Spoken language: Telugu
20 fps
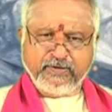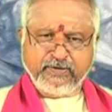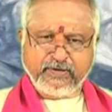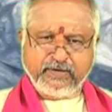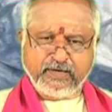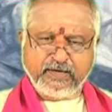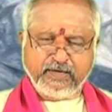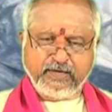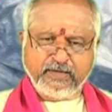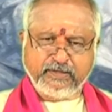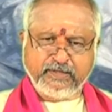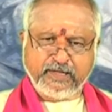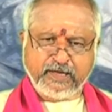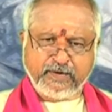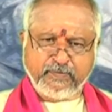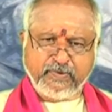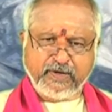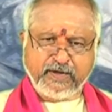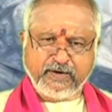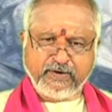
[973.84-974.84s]
యొక్క
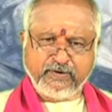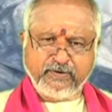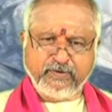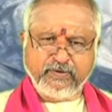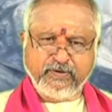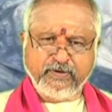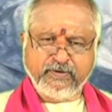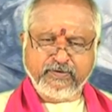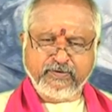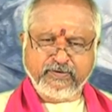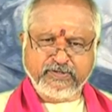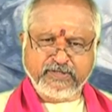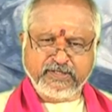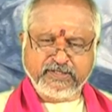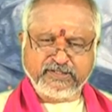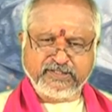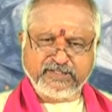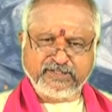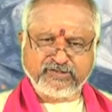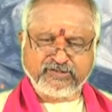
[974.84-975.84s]
దర్బార్లో
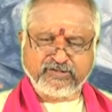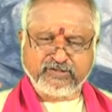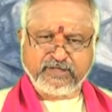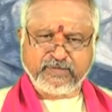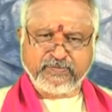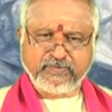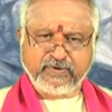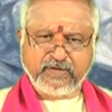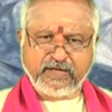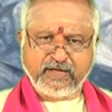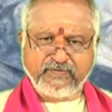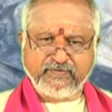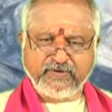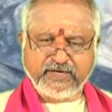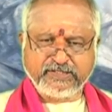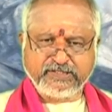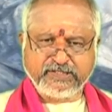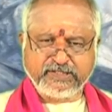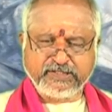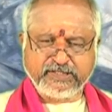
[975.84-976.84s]
నృత్యం చేస్తున్నప్పుడు ఆ
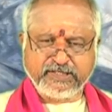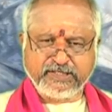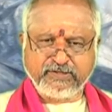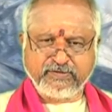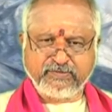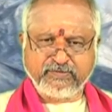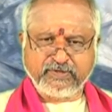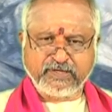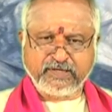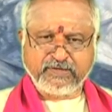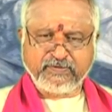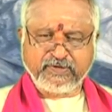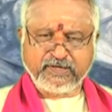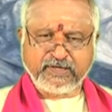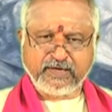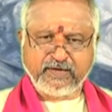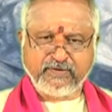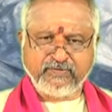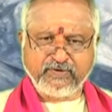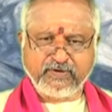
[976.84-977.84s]
వేశ్య
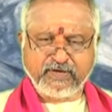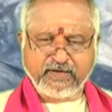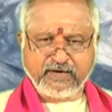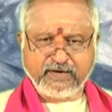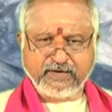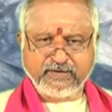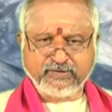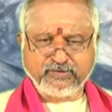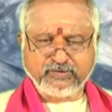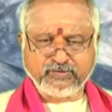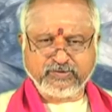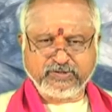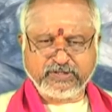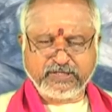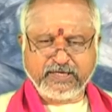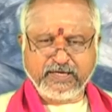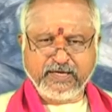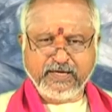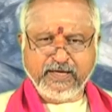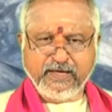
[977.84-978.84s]
చేతికున్నటువంటి ఆ ఉంగరాన్ని
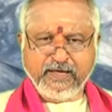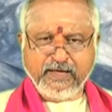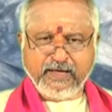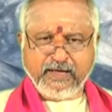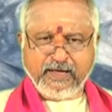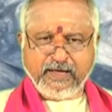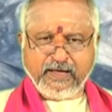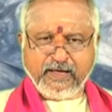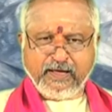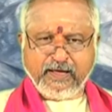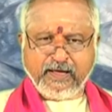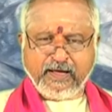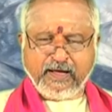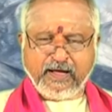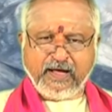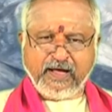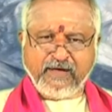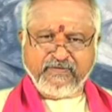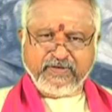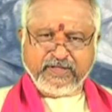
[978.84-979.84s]
చూసి
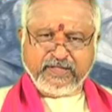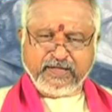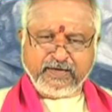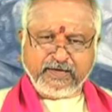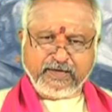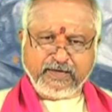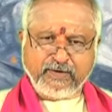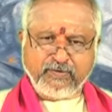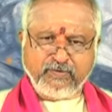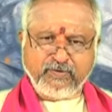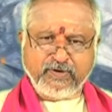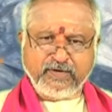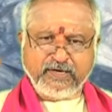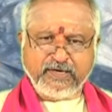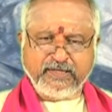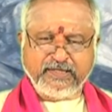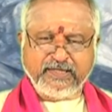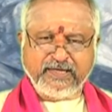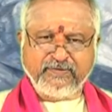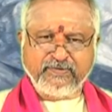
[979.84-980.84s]
ఆ విధంగా
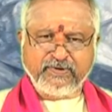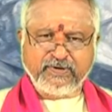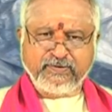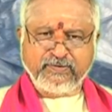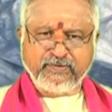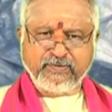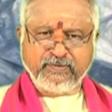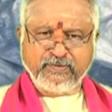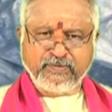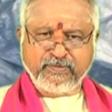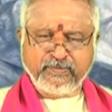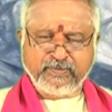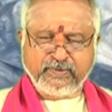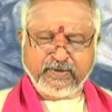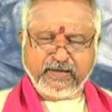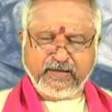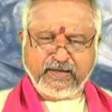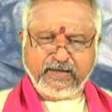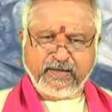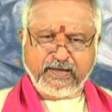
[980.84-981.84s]
గుణనిధి ఎవరు
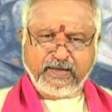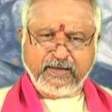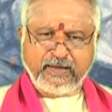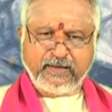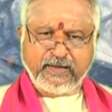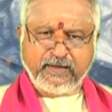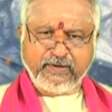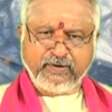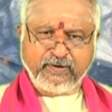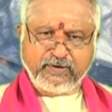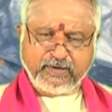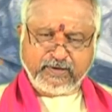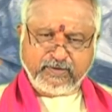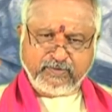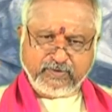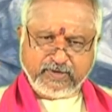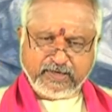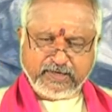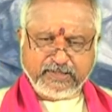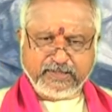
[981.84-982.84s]
ఆ ఆ యొక్క
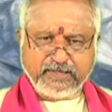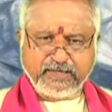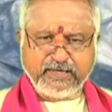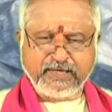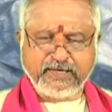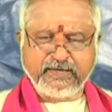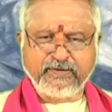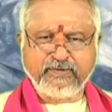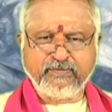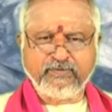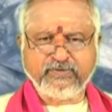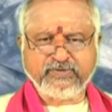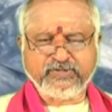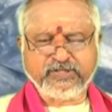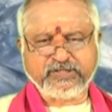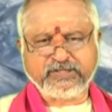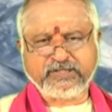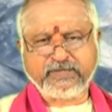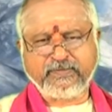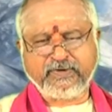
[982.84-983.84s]
గుణనిధికి ఓ
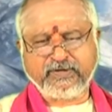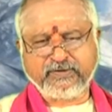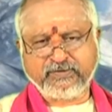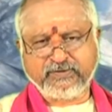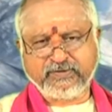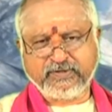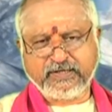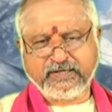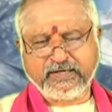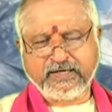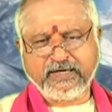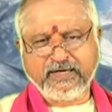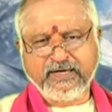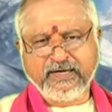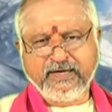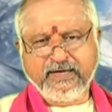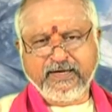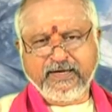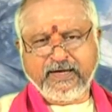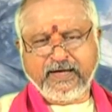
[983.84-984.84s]
శిక్ష పడుతుందండి
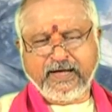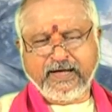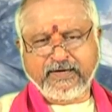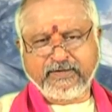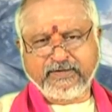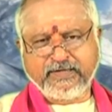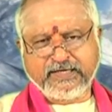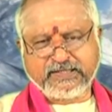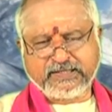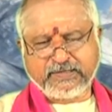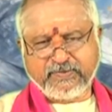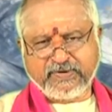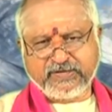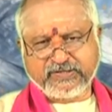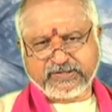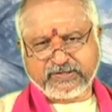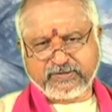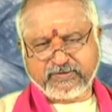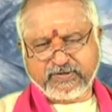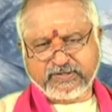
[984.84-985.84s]
ఆయనకు దేశ
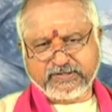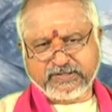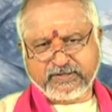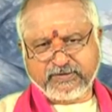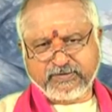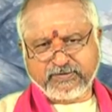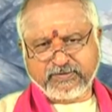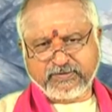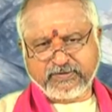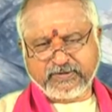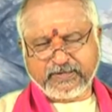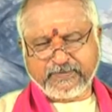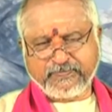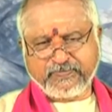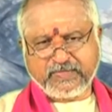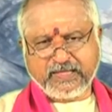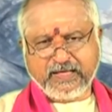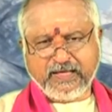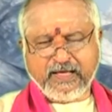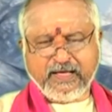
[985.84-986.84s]
బహిష్కరణలో జరుగుతుంది
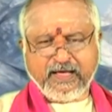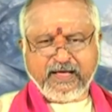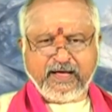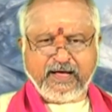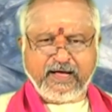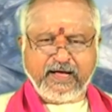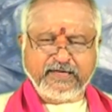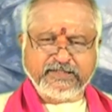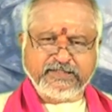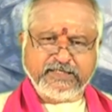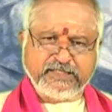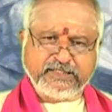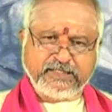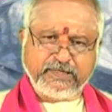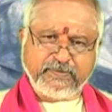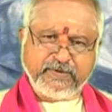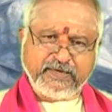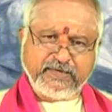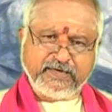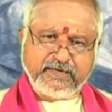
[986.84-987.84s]
ఆ శిక్ష
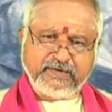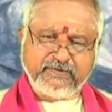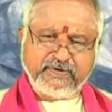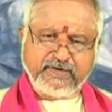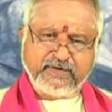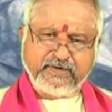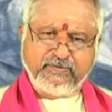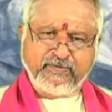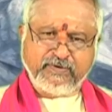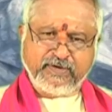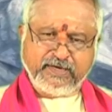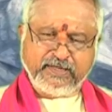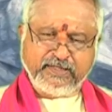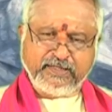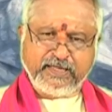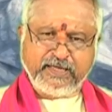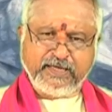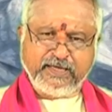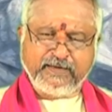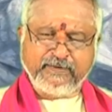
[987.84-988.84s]
పడినటువంటి
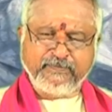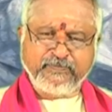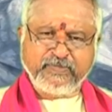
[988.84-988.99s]
గుణనిధి